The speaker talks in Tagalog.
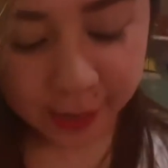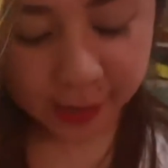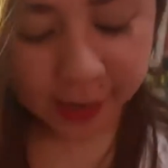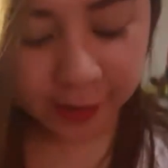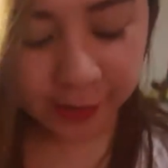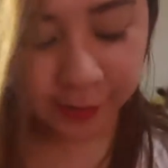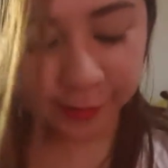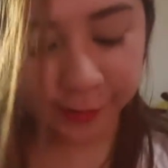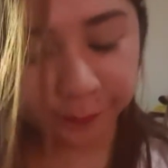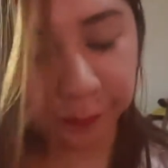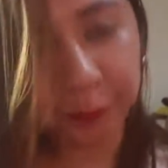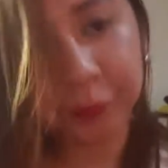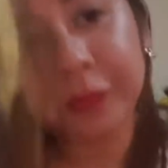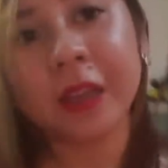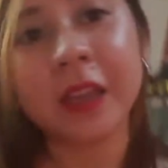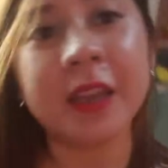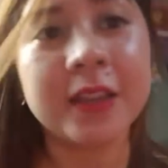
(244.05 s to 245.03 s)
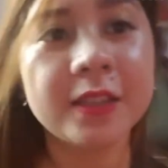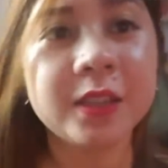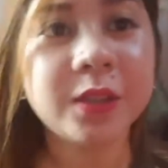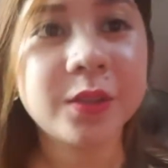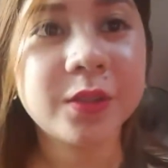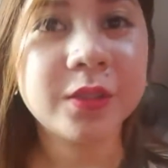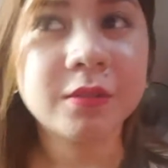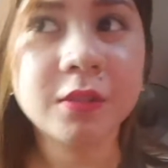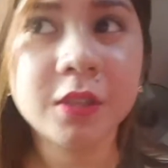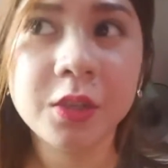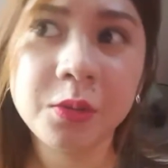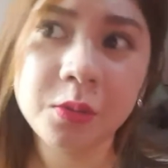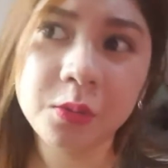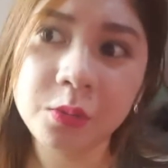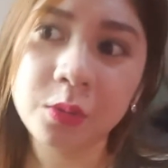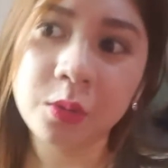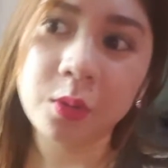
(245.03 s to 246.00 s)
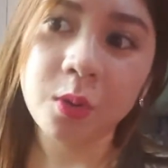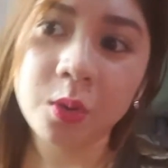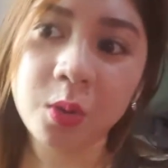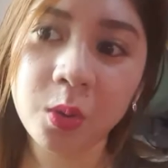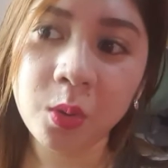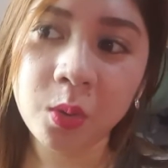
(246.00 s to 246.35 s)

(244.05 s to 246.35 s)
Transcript: And siguro,